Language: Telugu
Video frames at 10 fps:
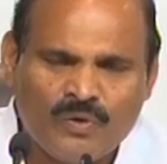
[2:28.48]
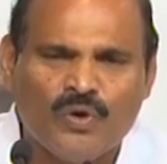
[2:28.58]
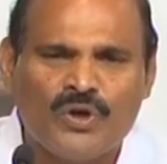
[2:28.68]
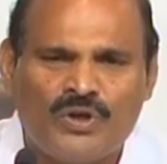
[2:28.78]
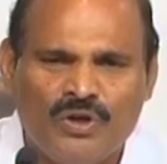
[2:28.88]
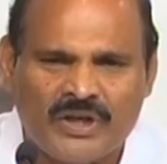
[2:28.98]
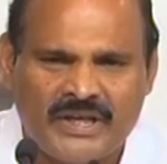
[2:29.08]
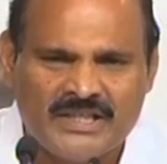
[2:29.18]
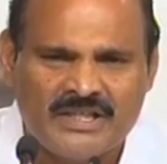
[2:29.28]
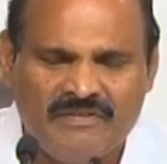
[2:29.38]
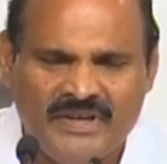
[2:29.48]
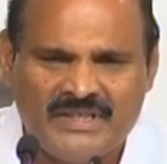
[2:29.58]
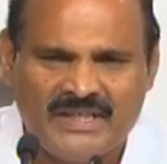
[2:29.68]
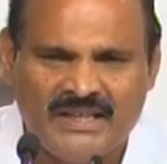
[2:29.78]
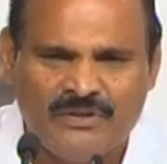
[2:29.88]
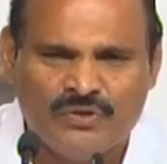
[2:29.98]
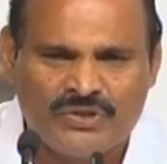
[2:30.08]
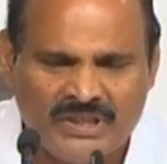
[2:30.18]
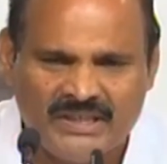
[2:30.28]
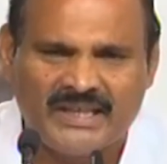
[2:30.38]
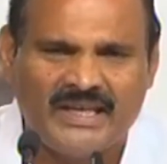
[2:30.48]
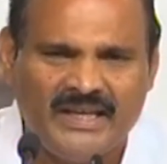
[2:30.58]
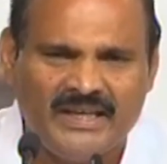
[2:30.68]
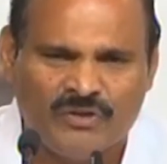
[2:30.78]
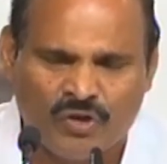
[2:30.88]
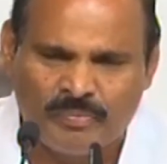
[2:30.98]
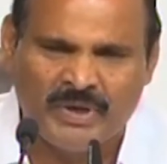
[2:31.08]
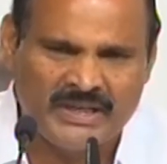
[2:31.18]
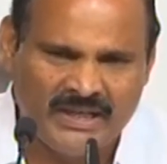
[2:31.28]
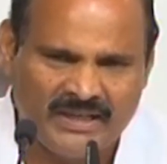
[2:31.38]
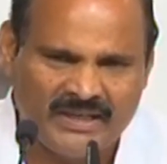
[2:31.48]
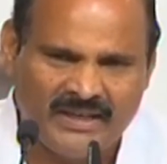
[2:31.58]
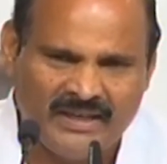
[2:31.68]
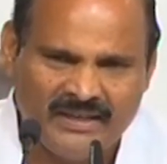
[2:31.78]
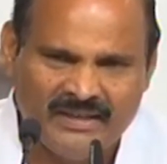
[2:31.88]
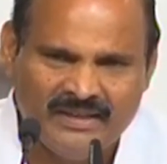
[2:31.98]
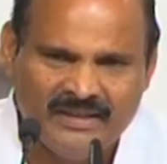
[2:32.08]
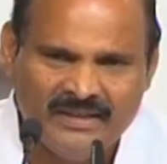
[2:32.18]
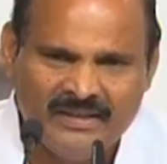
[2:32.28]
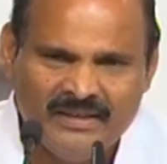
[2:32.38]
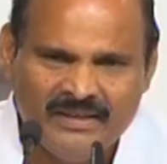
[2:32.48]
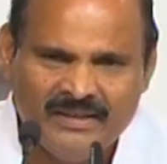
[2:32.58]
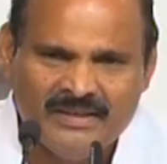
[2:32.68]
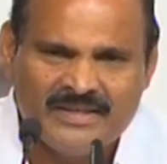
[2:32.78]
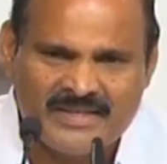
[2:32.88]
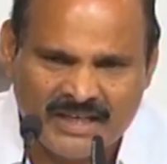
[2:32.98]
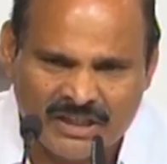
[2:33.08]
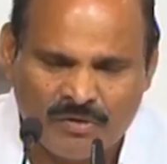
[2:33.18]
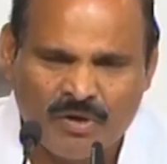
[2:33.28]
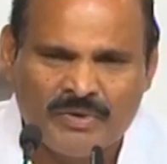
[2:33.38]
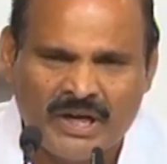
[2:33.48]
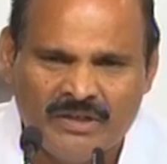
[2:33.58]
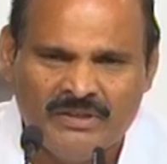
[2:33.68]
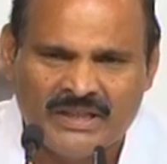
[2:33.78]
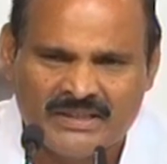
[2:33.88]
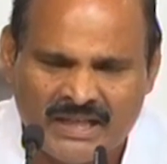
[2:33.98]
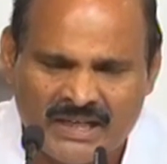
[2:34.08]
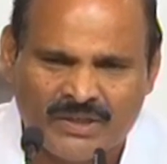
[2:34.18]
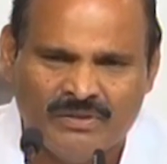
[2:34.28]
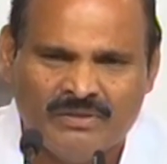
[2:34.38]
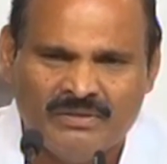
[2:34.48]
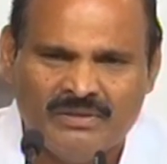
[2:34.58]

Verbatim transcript: కోర్టులో కేసులు వేయించే దుస్థితికి దౌర్భాగ్యానికి చంద్రబాబు నాయుడు దిగజారటం